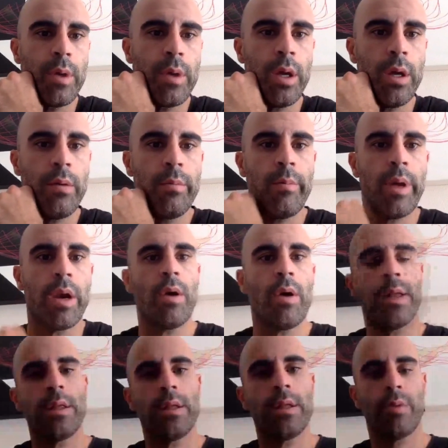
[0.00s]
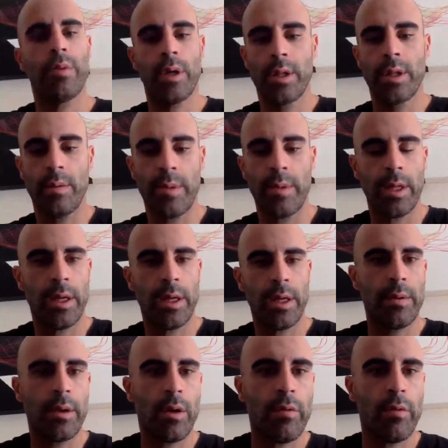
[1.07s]
eh, vernos antes por el tema del
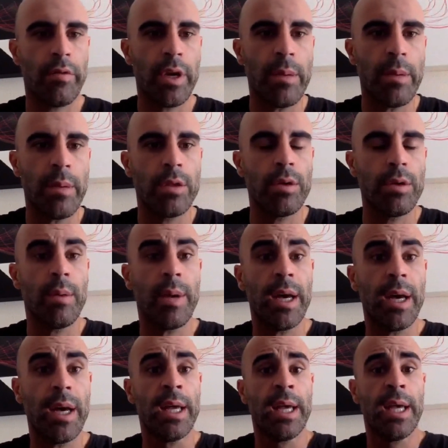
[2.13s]
confinamiento y demás.